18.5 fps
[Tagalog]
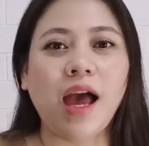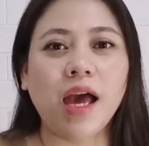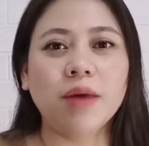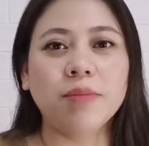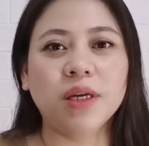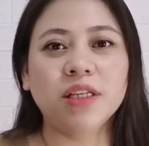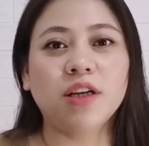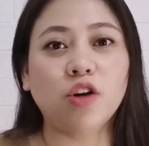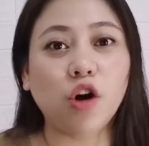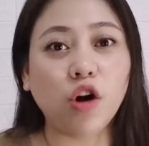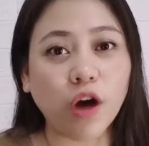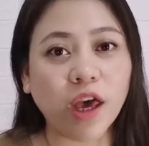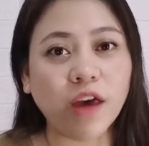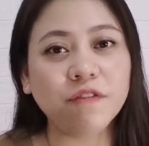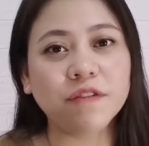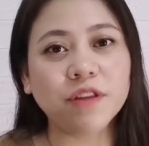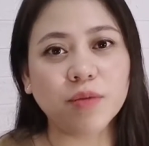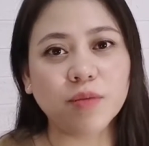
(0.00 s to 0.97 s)
I'm an
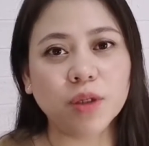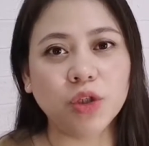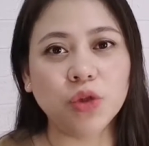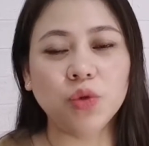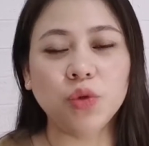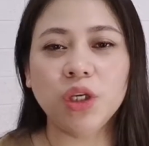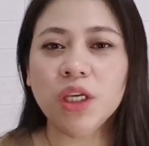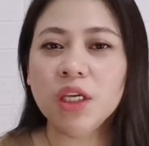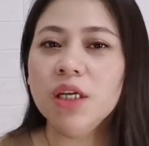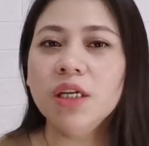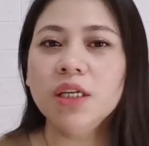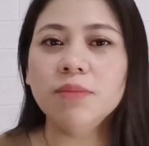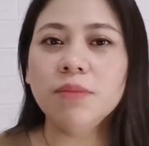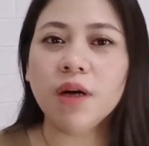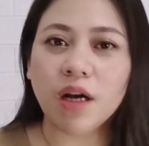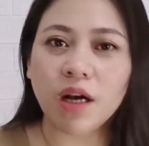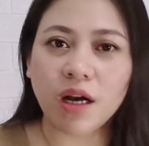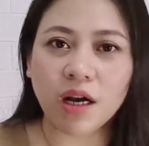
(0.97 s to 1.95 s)
OFW here
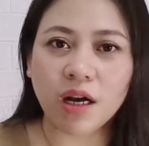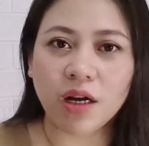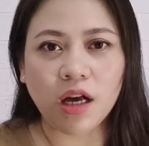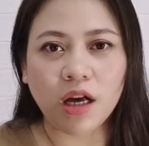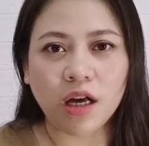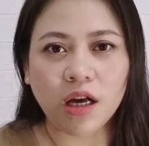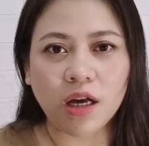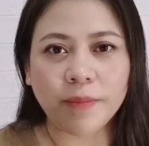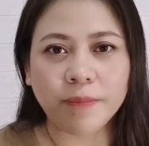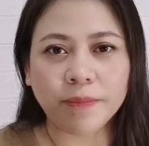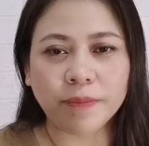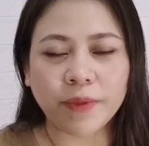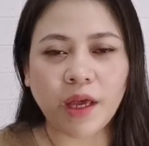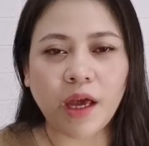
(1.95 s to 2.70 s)
in Macau.